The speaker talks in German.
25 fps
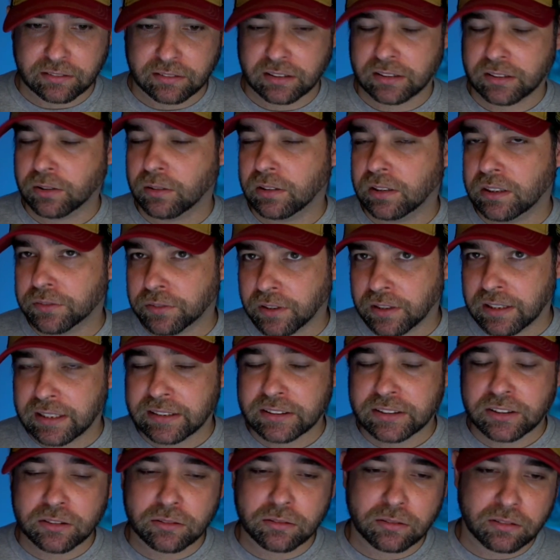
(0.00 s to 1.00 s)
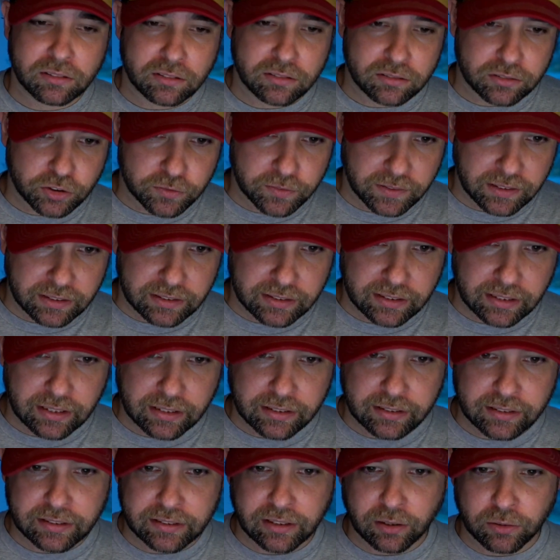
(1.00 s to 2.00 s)
Natürlich Verletzungen, schwere
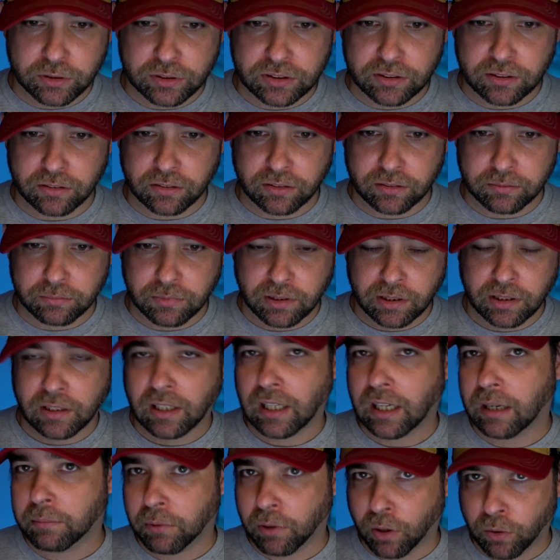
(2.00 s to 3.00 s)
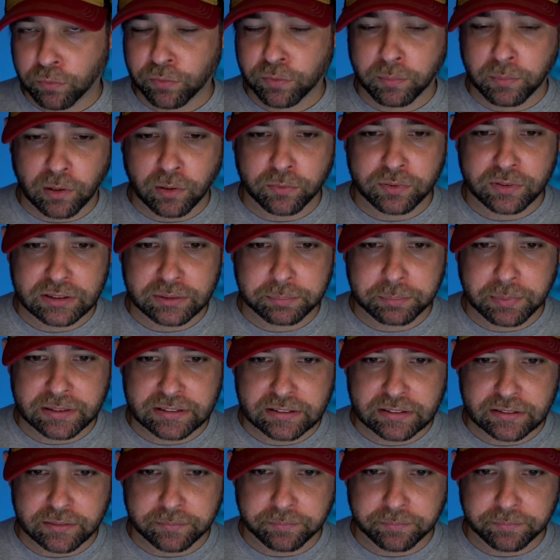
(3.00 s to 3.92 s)
Krankheit ausgenommen, aber hoffen wir mal auf das Beste.